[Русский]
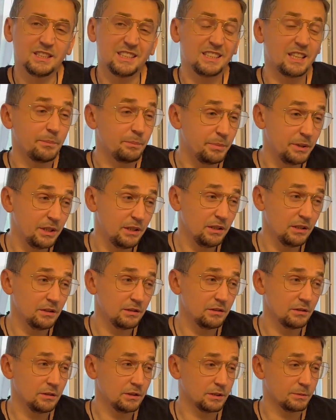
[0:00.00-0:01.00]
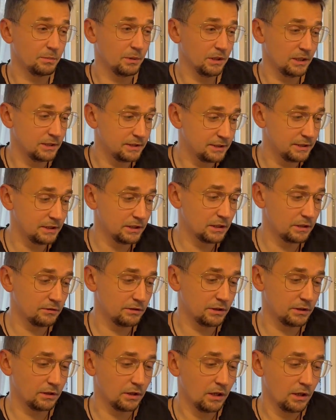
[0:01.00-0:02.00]
стабилен,
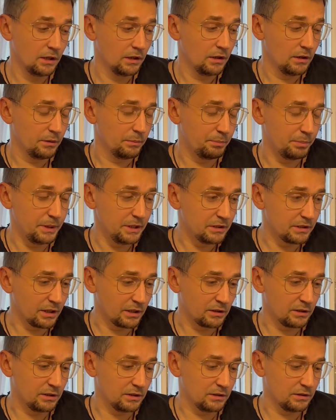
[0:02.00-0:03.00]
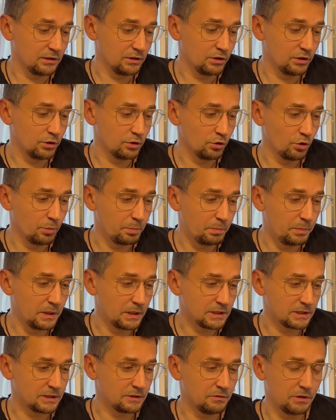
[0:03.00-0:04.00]
сбалансирован. Да напиток, но
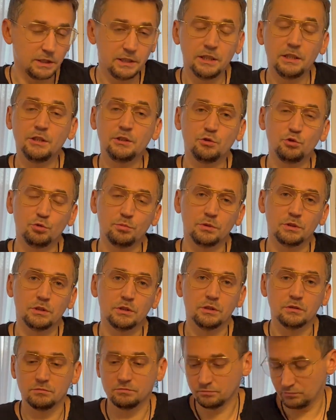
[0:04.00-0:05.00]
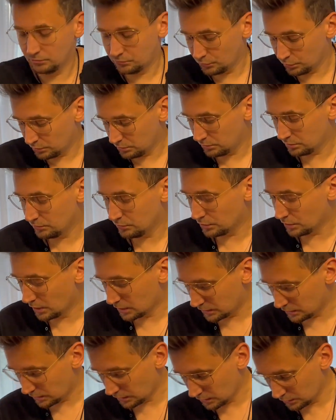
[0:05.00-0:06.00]
без своей изюминки. Вот, вот
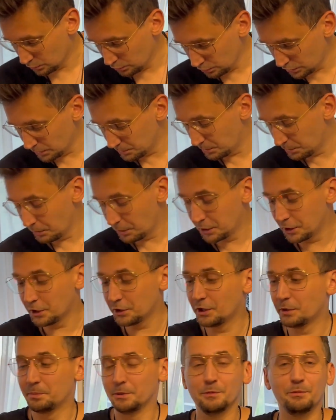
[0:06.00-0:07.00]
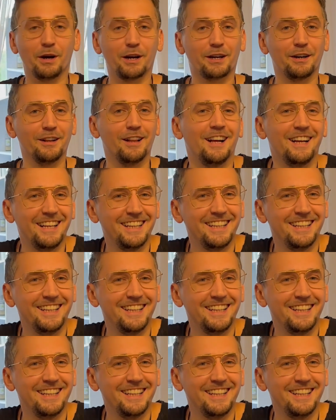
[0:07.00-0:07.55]
как-то так. Но, тем не менее, я допил бокал.